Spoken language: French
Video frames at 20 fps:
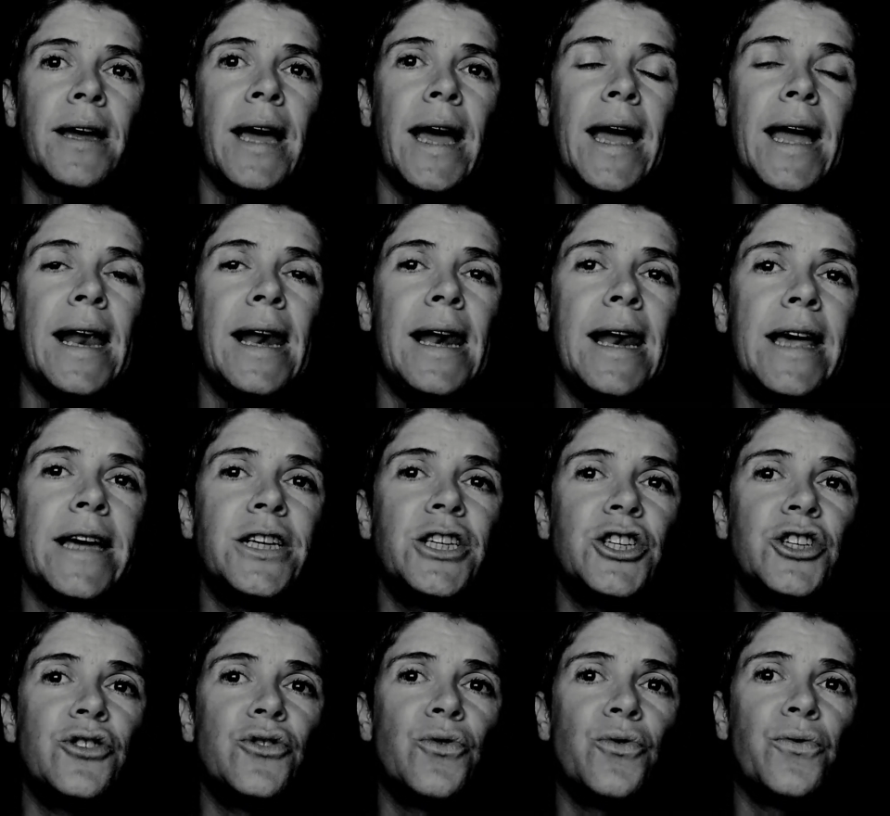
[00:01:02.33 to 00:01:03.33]
Elle
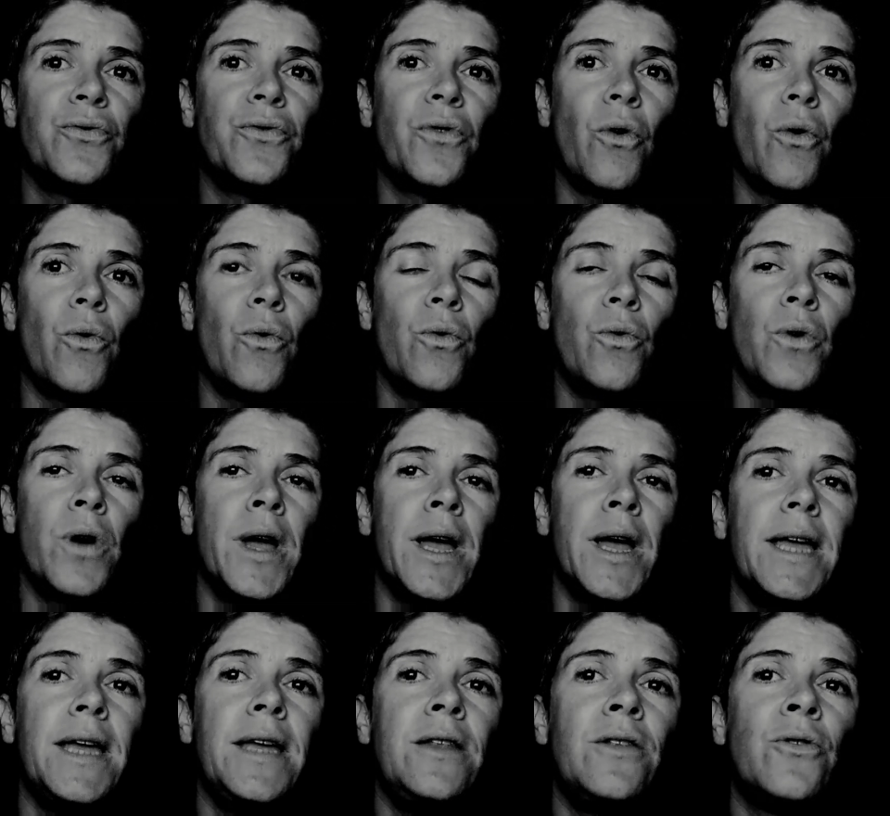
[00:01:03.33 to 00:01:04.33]
lèche nos fronts,
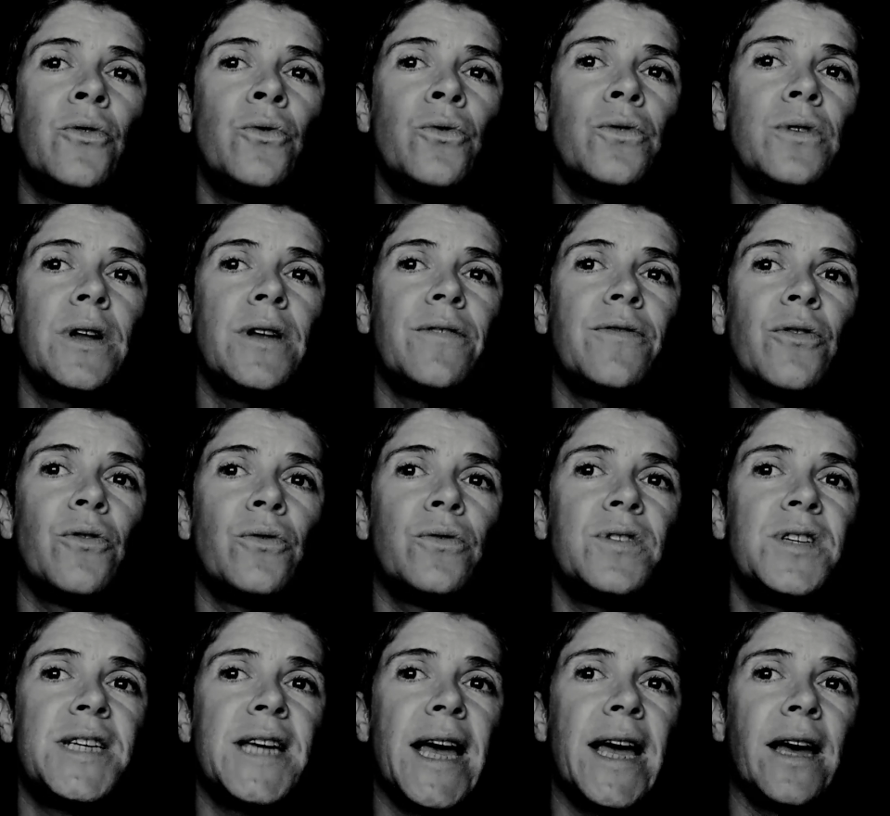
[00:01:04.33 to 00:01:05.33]
inonde les
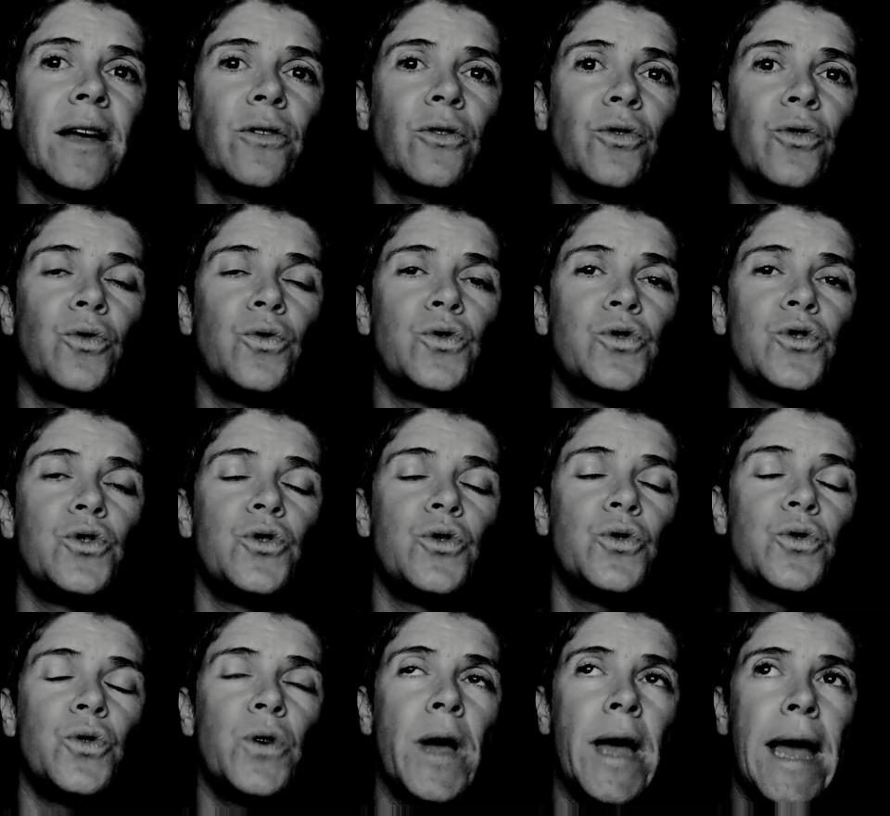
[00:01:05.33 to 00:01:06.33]
frontières de nos
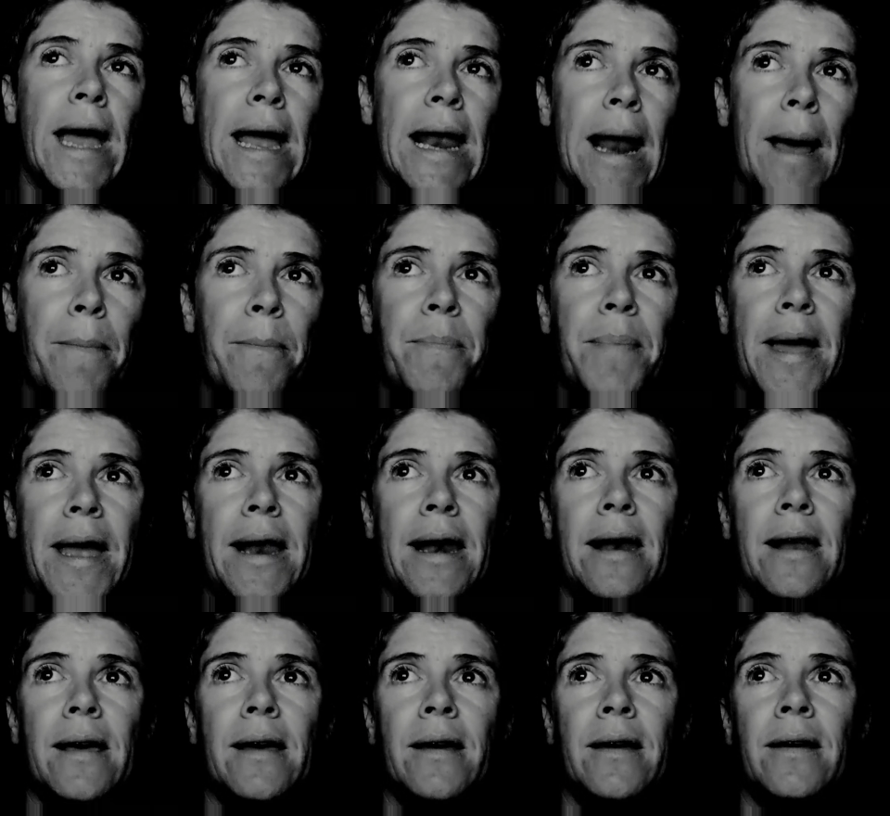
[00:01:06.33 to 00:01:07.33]
yeux, elle
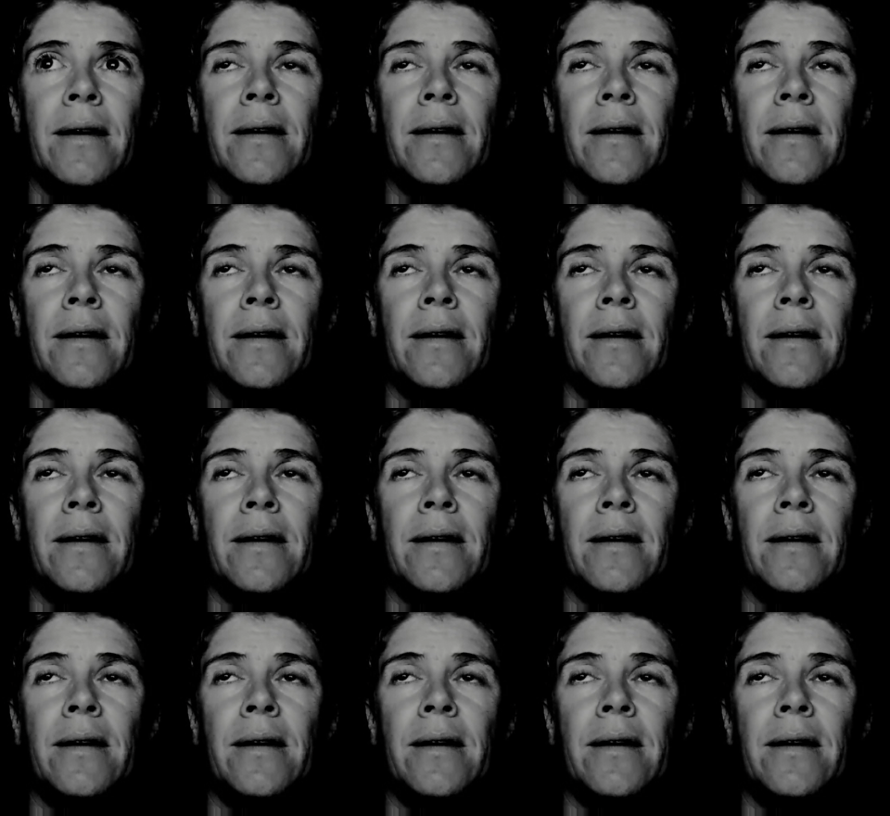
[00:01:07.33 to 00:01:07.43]
appelle.